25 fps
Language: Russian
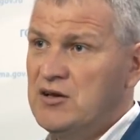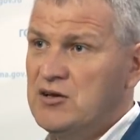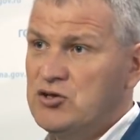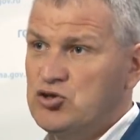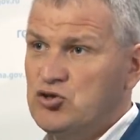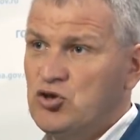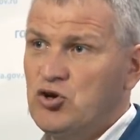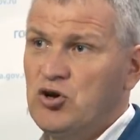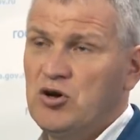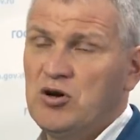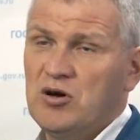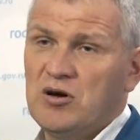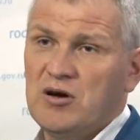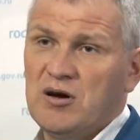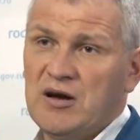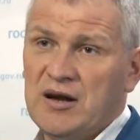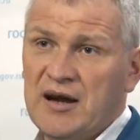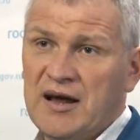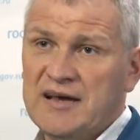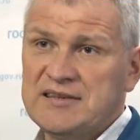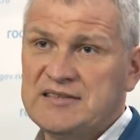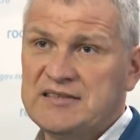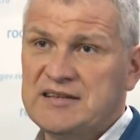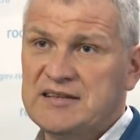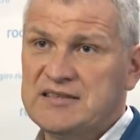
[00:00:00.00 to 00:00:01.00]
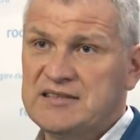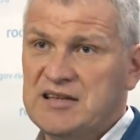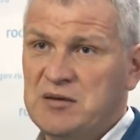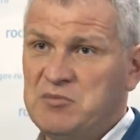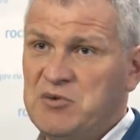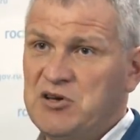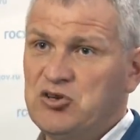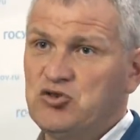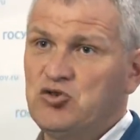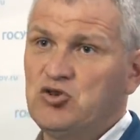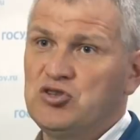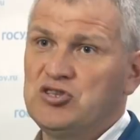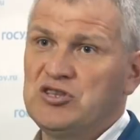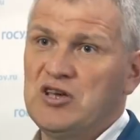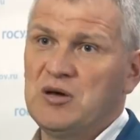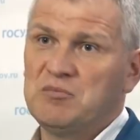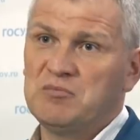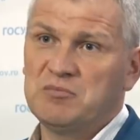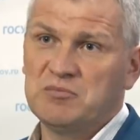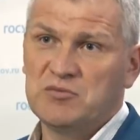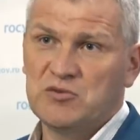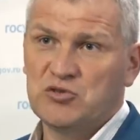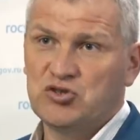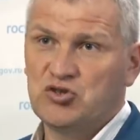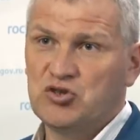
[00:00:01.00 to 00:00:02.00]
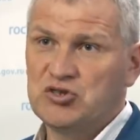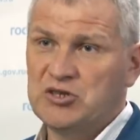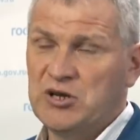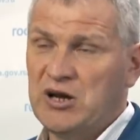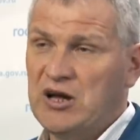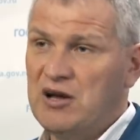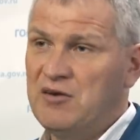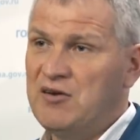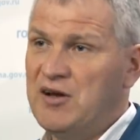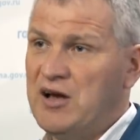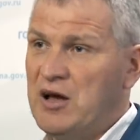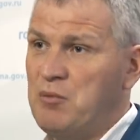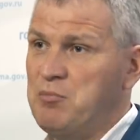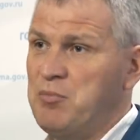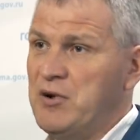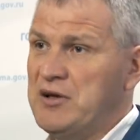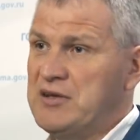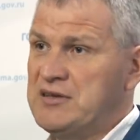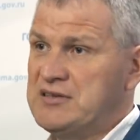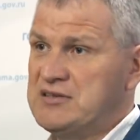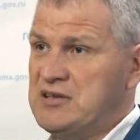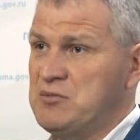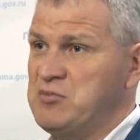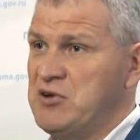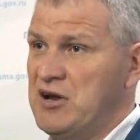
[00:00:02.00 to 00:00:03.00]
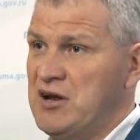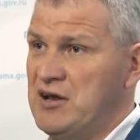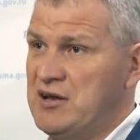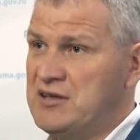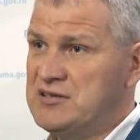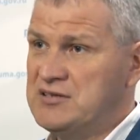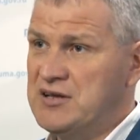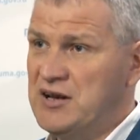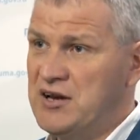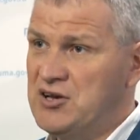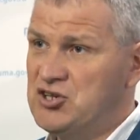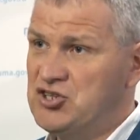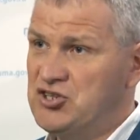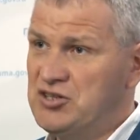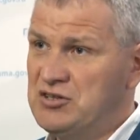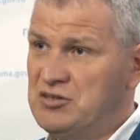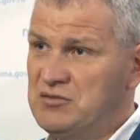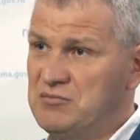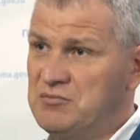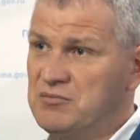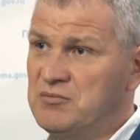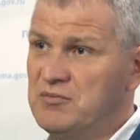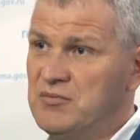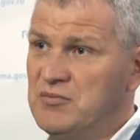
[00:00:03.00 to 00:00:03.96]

что разница между тем, что страховые компании собирали с граждан